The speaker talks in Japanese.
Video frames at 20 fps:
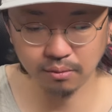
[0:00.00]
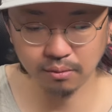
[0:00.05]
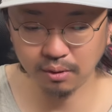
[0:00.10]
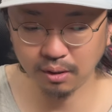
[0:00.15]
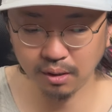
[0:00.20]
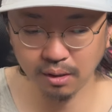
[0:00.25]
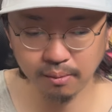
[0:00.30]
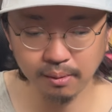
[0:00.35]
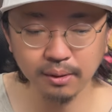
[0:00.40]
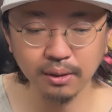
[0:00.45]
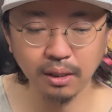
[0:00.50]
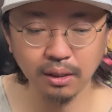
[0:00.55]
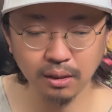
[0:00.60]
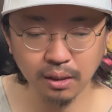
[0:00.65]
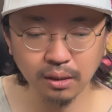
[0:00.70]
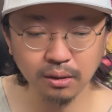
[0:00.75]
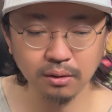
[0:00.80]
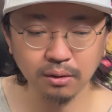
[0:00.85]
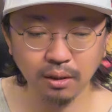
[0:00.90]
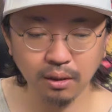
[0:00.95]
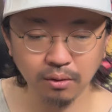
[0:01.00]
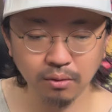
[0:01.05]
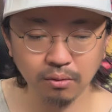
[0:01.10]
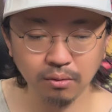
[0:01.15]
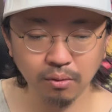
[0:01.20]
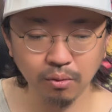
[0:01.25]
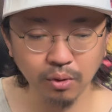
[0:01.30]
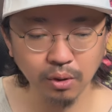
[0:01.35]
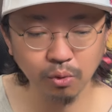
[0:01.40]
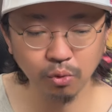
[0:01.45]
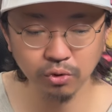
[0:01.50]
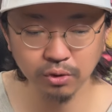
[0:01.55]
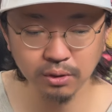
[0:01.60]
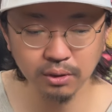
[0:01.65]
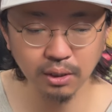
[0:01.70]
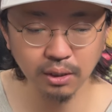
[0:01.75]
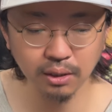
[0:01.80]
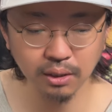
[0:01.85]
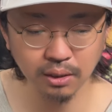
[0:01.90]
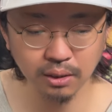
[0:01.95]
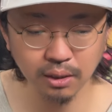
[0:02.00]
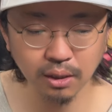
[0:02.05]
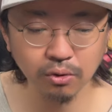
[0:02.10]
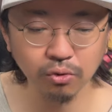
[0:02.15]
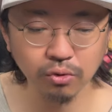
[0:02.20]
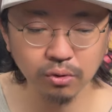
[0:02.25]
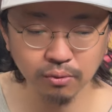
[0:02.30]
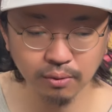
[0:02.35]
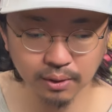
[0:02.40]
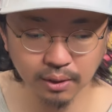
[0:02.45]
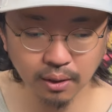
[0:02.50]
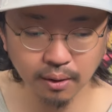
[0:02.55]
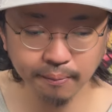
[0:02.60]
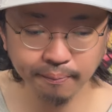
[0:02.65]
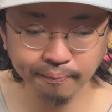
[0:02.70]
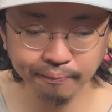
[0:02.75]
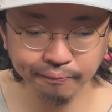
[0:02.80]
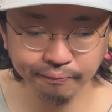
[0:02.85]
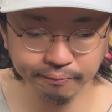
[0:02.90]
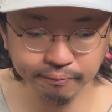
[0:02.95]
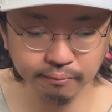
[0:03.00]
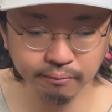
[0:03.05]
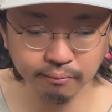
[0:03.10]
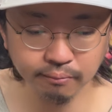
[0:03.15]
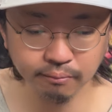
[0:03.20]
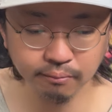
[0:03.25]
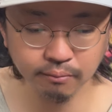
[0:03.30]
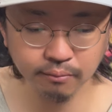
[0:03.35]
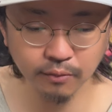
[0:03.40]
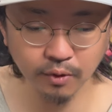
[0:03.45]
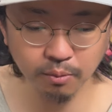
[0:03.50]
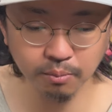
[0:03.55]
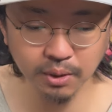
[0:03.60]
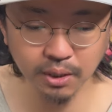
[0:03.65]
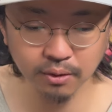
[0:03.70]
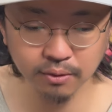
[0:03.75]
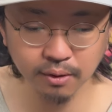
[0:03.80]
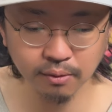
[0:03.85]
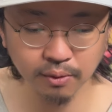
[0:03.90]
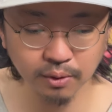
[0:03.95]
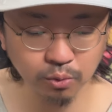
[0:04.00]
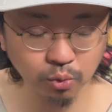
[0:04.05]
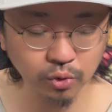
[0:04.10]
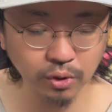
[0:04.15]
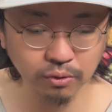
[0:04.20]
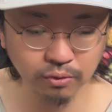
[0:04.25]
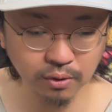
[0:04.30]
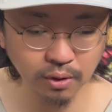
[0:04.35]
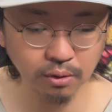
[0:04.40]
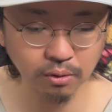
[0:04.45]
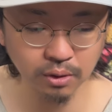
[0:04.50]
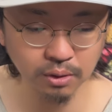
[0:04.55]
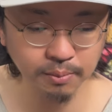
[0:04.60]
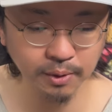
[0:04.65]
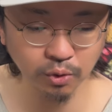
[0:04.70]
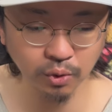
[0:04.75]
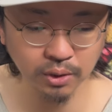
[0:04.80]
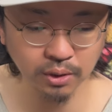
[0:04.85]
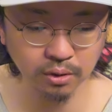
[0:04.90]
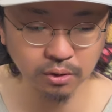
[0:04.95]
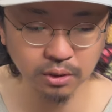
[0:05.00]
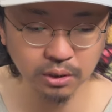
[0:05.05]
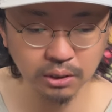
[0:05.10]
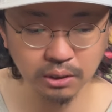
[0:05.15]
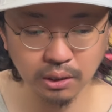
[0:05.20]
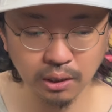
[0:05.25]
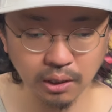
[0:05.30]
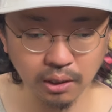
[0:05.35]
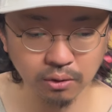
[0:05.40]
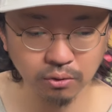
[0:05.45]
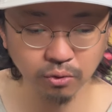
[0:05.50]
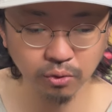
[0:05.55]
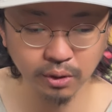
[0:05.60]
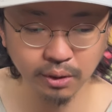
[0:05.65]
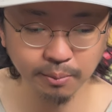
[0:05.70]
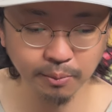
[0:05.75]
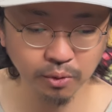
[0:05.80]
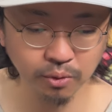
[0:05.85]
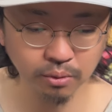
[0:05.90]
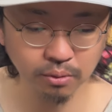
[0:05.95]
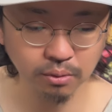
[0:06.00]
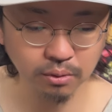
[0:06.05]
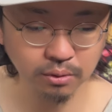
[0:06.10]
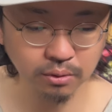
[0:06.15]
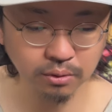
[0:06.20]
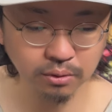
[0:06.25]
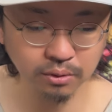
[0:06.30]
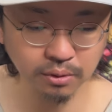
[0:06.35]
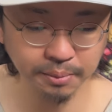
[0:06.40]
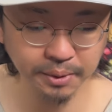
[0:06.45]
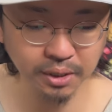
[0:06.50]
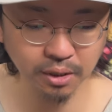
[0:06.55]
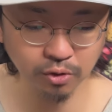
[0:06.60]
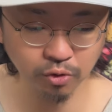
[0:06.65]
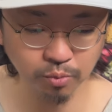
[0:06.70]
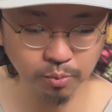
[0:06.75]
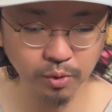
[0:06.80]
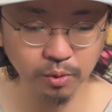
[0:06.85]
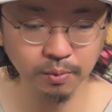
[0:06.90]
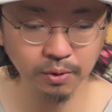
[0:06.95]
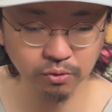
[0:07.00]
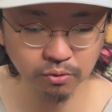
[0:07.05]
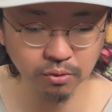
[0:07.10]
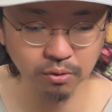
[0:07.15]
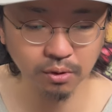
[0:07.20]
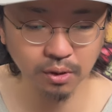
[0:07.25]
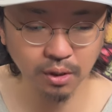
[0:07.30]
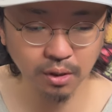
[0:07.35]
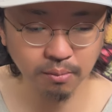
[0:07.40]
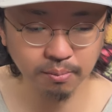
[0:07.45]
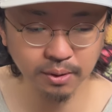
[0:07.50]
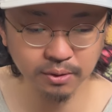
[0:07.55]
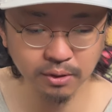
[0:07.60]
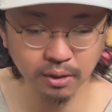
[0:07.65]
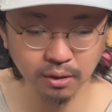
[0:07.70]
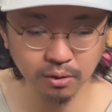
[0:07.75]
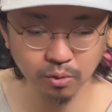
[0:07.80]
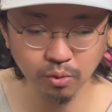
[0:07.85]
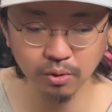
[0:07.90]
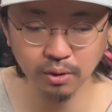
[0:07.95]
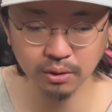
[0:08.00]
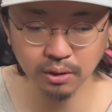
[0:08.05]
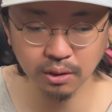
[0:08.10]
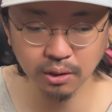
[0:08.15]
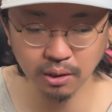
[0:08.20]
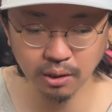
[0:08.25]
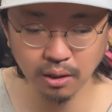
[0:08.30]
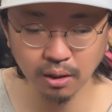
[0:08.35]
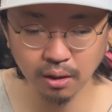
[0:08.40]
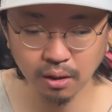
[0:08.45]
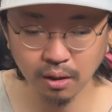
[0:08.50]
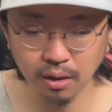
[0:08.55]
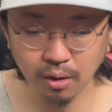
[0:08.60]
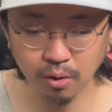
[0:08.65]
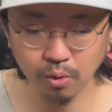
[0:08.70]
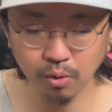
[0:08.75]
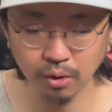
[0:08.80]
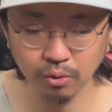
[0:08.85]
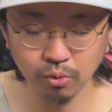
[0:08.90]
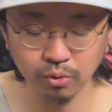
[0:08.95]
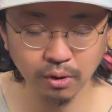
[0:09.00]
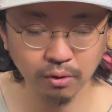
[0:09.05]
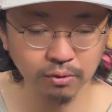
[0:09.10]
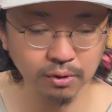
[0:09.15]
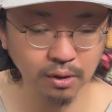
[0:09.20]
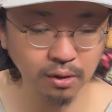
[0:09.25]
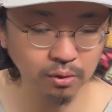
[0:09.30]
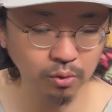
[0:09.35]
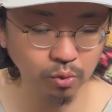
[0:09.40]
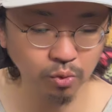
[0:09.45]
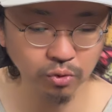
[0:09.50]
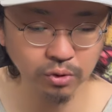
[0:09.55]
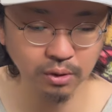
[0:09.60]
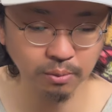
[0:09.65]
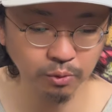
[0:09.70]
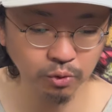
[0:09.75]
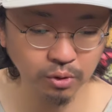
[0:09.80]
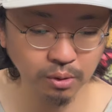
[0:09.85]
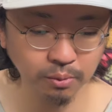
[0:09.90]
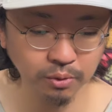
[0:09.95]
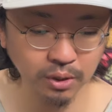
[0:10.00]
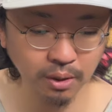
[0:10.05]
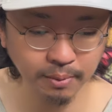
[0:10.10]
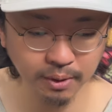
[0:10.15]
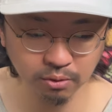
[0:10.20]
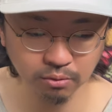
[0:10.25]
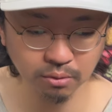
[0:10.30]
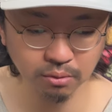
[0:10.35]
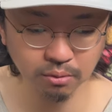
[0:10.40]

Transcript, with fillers: 選ばないなっていう俺個人的な意見としてはね、うん、で皆さんはどうですか今の話聞いてそれでも食べたいと思いますパセリ農家だから他のお客さんが残したものでも食べる